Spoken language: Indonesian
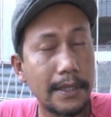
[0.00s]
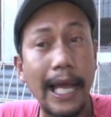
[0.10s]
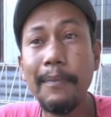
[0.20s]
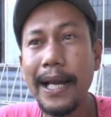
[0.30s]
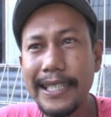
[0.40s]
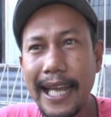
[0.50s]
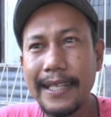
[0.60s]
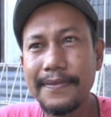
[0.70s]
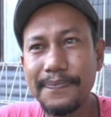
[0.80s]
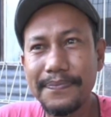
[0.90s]

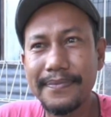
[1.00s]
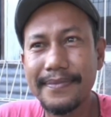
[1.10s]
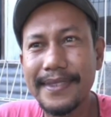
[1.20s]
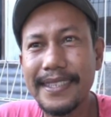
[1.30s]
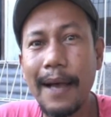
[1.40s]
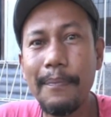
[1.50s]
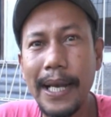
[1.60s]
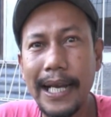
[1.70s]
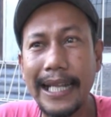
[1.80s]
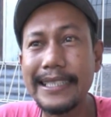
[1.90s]
Sambalnya,
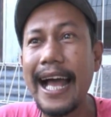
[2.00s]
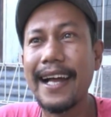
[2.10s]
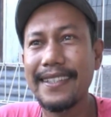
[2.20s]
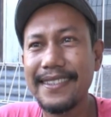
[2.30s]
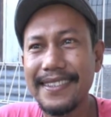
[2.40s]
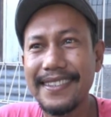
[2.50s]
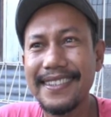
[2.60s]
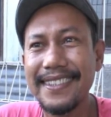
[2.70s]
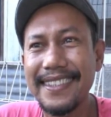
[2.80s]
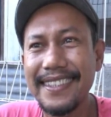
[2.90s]
sambal kacang.
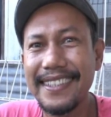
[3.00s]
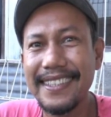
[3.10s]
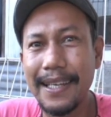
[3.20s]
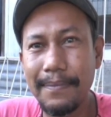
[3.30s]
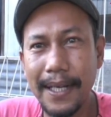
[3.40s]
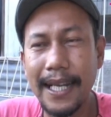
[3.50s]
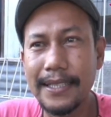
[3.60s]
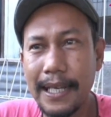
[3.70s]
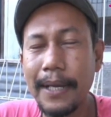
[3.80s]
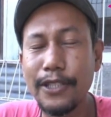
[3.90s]
Mana? Sambal
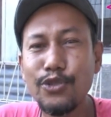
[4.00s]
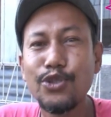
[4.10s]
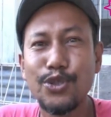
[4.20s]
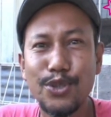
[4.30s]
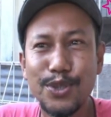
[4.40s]
kacang maknyus.